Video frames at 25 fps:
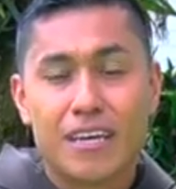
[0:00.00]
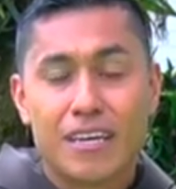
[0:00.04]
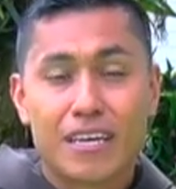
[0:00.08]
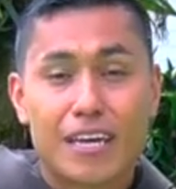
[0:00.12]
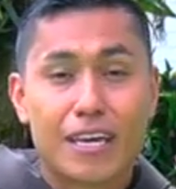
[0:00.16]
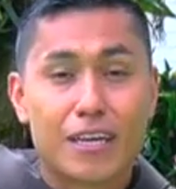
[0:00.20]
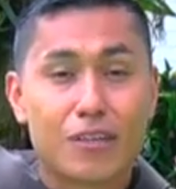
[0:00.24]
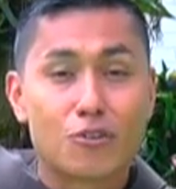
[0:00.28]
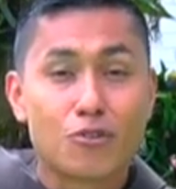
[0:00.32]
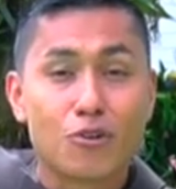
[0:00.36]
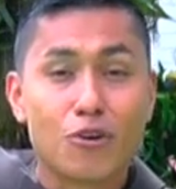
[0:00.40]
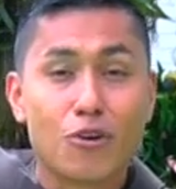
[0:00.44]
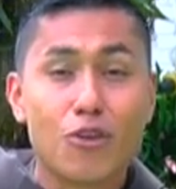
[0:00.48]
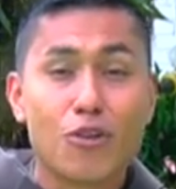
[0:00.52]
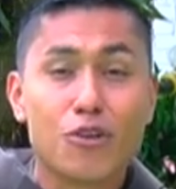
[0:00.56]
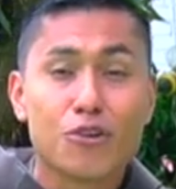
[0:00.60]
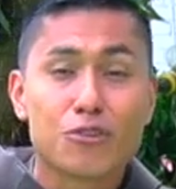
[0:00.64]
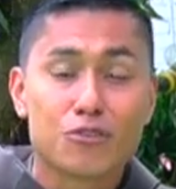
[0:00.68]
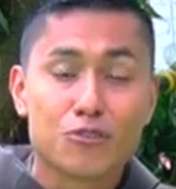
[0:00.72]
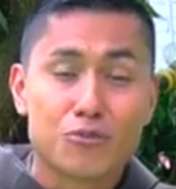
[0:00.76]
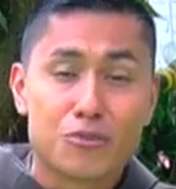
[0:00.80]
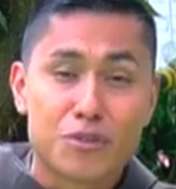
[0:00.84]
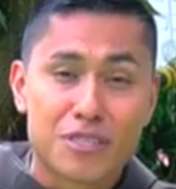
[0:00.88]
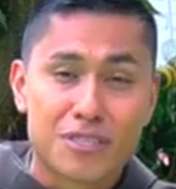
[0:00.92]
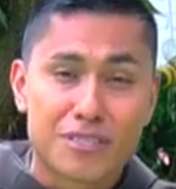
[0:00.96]
que
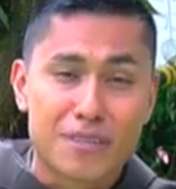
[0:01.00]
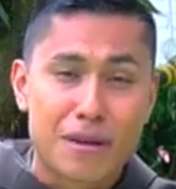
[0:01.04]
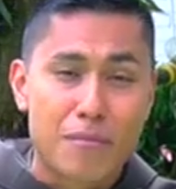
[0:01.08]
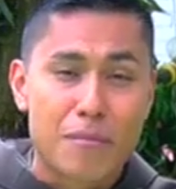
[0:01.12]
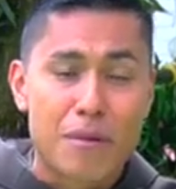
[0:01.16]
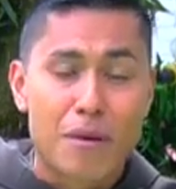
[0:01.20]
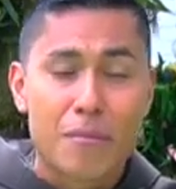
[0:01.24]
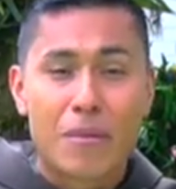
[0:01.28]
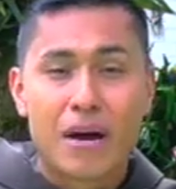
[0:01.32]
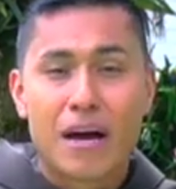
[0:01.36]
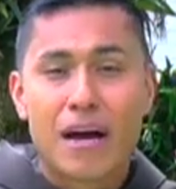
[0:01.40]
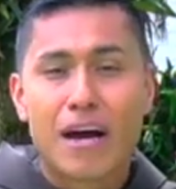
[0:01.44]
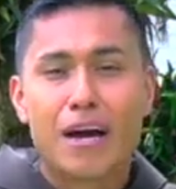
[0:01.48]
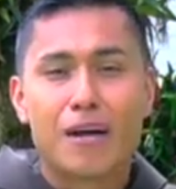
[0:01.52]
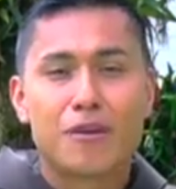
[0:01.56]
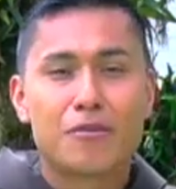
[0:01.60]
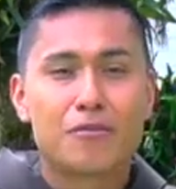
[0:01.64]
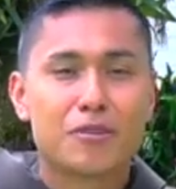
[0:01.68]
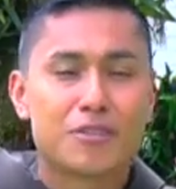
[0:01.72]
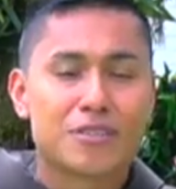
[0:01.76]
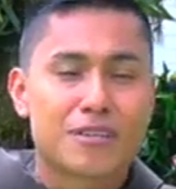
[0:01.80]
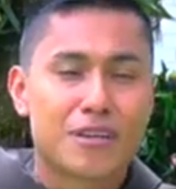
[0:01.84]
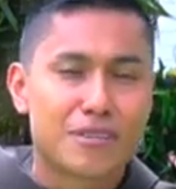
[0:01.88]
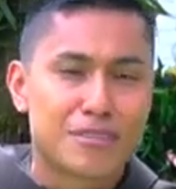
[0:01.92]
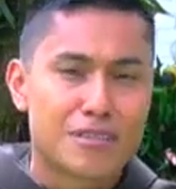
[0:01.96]
todos, nuestra mamá,
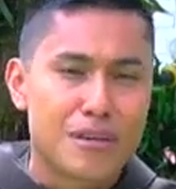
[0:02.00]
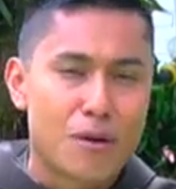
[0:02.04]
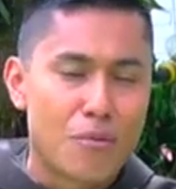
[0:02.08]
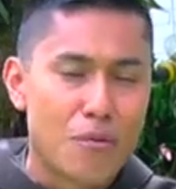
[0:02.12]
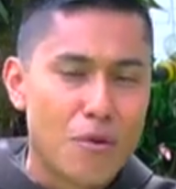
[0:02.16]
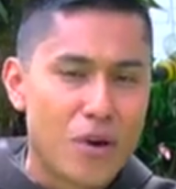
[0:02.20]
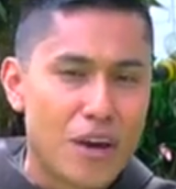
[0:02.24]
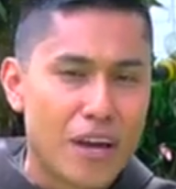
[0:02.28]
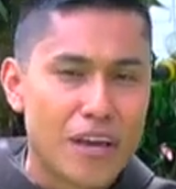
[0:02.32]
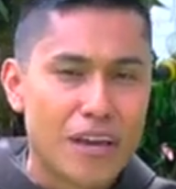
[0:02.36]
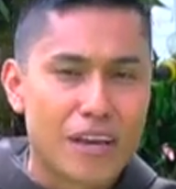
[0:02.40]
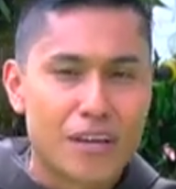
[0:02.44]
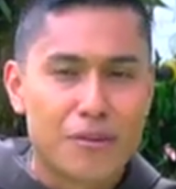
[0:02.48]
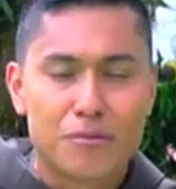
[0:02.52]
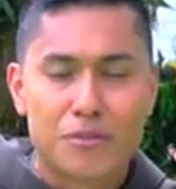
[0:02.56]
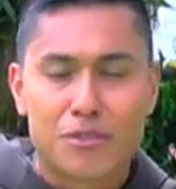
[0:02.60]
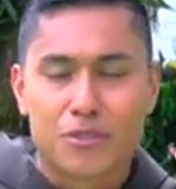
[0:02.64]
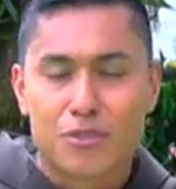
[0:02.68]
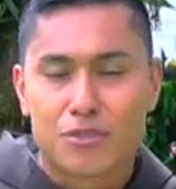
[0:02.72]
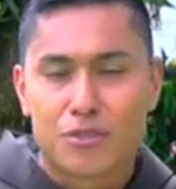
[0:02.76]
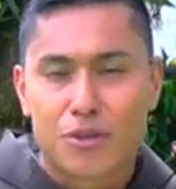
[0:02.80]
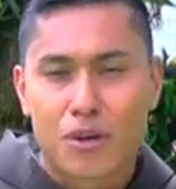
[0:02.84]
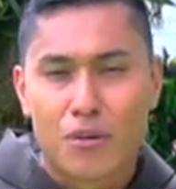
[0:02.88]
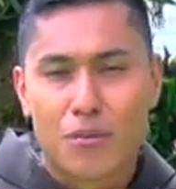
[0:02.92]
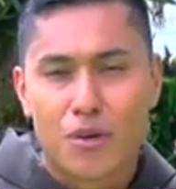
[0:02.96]
nuestras abuelas,
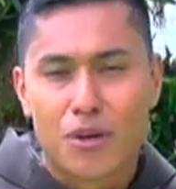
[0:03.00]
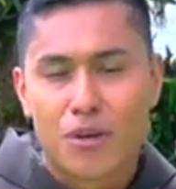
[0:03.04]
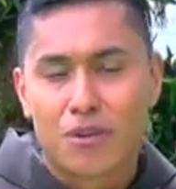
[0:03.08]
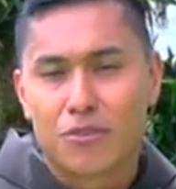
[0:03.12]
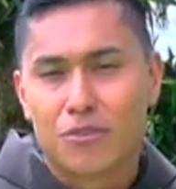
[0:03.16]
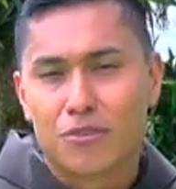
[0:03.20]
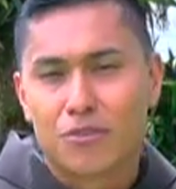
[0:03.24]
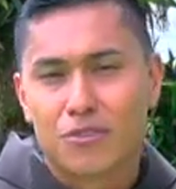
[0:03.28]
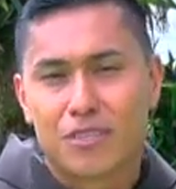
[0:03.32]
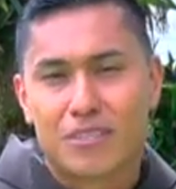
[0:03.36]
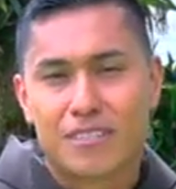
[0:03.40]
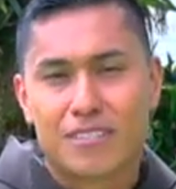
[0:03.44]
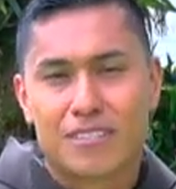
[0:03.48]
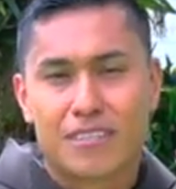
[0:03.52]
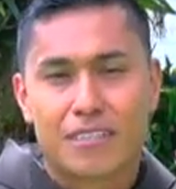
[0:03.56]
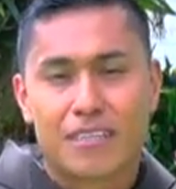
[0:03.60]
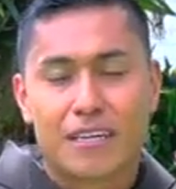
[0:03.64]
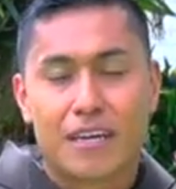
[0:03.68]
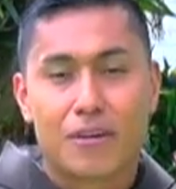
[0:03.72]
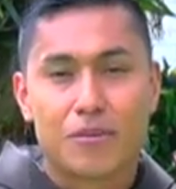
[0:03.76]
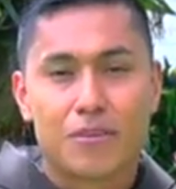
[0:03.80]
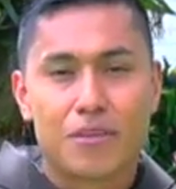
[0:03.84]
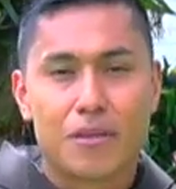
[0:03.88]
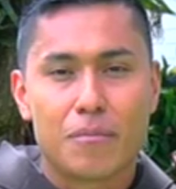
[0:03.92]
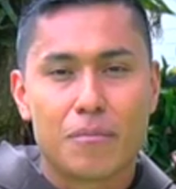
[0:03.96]
nuestros abuelos nos
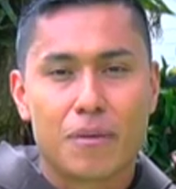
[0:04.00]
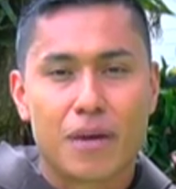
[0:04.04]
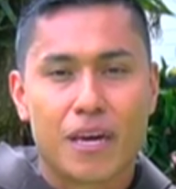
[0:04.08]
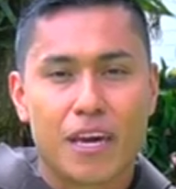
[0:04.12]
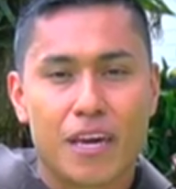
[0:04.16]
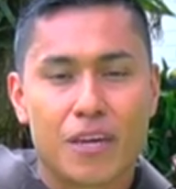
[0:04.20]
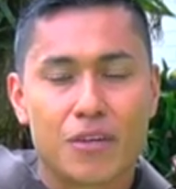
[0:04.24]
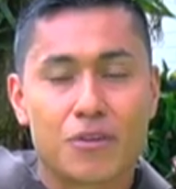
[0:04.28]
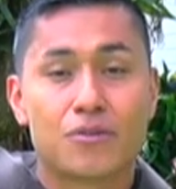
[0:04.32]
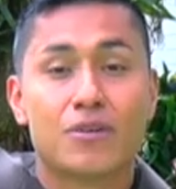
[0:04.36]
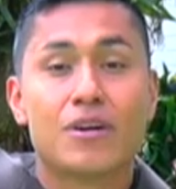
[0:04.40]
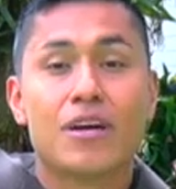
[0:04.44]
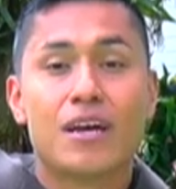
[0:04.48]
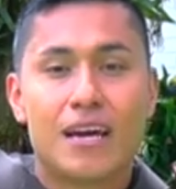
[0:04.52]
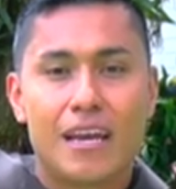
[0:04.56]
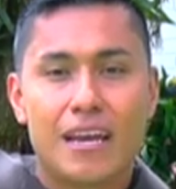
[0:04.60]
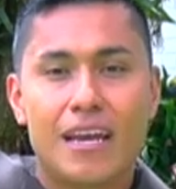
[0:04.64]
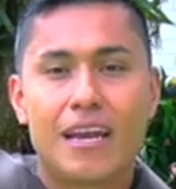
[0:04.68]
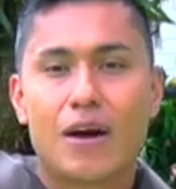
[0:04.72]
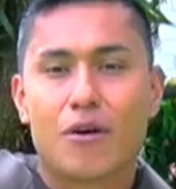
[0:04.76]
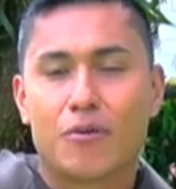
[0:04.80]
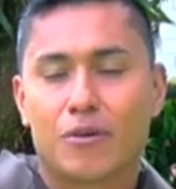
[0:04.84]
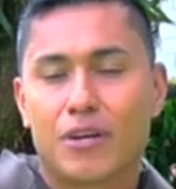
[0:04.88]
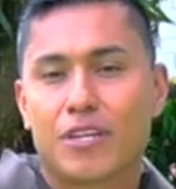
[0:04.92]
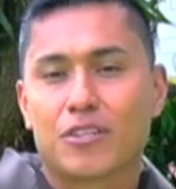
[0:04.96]
enseñaron de pequeño,
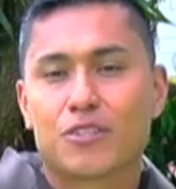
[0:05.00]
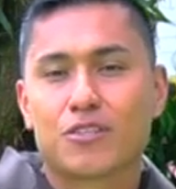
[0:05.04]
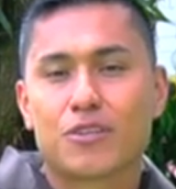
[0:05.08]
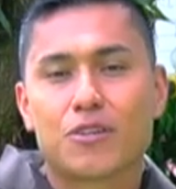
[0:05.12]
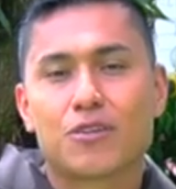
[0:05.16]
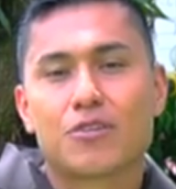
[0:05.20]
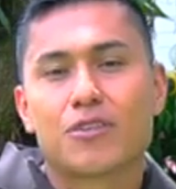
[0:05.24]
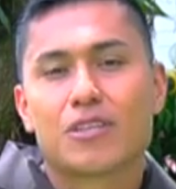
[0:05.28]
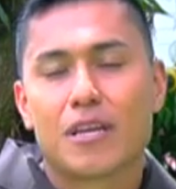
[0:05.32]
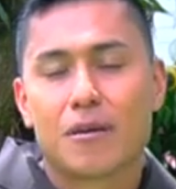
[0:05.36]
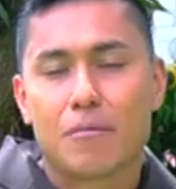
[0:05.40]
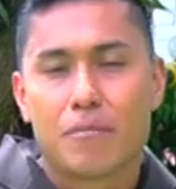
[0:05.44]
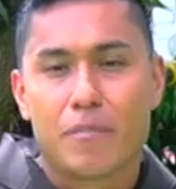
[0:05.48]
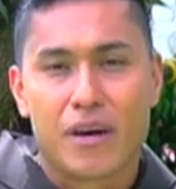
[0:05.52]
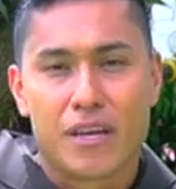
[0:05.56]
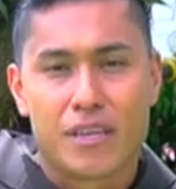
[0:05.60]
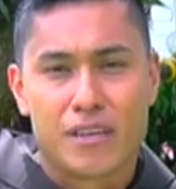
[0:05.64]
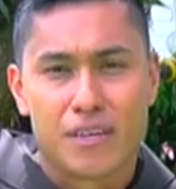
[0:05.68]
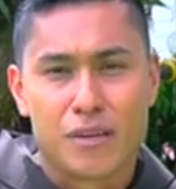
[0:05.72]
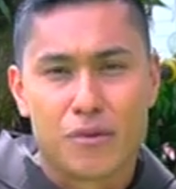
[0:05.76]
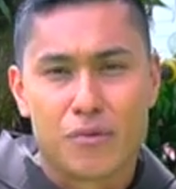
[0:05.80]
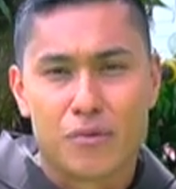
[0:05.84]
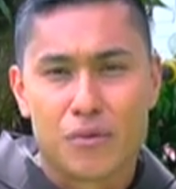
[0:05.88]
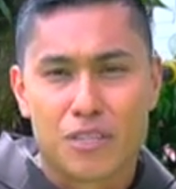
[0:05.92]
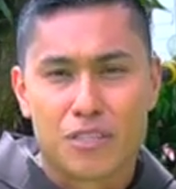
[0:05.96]
la oración del
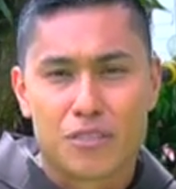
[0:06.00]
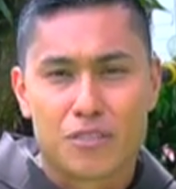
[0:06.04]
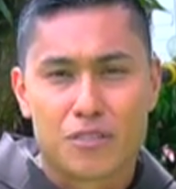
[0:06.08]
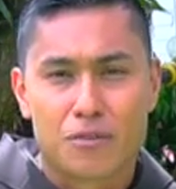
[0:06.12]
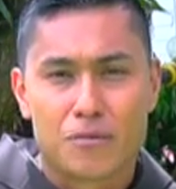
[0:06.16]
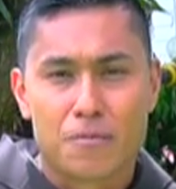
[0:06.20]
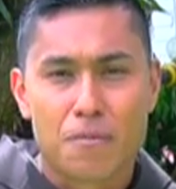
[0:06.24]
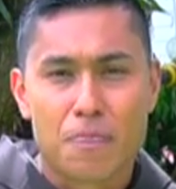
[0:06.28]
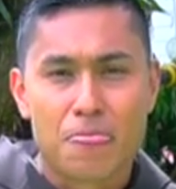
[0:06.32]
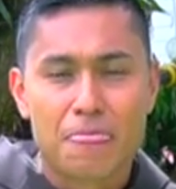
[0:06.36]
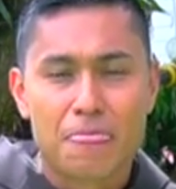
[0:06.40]
Padre Nuestro.